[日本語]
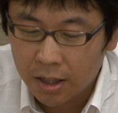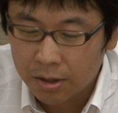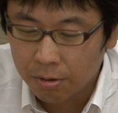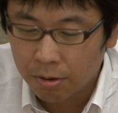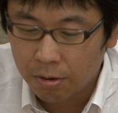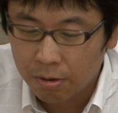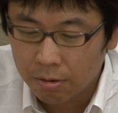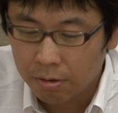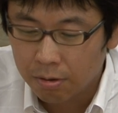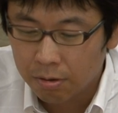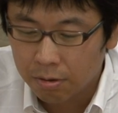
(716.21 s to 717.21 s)
そ
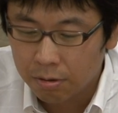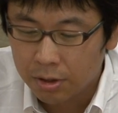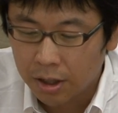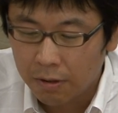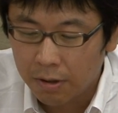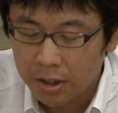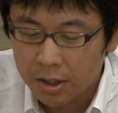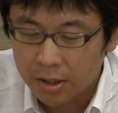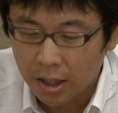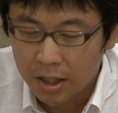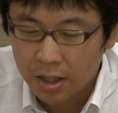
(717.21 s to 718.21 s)
の訴えは一
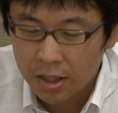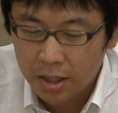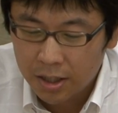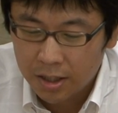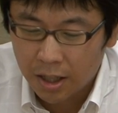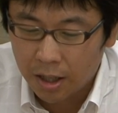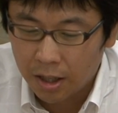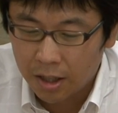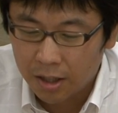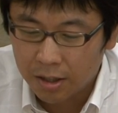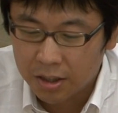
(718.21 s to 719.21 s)
切
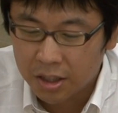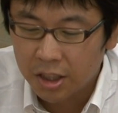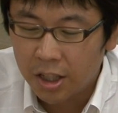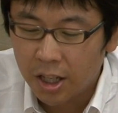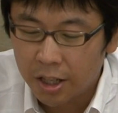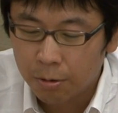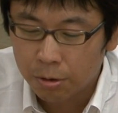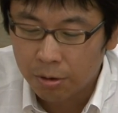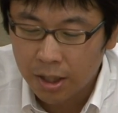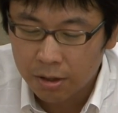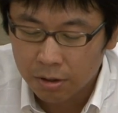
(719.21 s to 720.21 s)
聞き入れられるこ
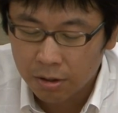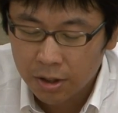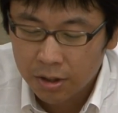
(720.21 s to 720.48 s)
となく、